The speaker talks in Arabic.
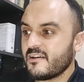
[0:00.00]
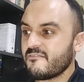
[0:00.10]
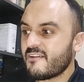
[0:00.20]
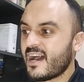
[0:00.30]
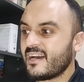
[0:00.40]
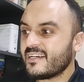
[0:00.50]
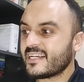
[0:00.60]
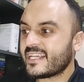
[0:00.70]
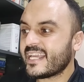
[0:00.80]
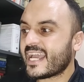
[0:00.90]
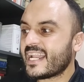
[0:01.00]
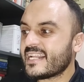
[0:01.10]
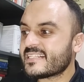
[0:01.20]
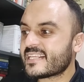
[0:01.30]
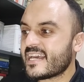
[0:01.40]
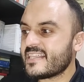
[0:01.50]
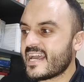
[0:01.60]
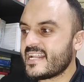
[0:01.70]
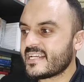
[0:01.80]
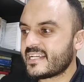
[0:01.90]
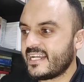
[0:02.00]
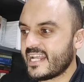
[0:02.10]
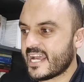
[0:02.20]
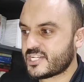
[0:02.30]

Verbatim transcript: فكيخلص كذلك على هذا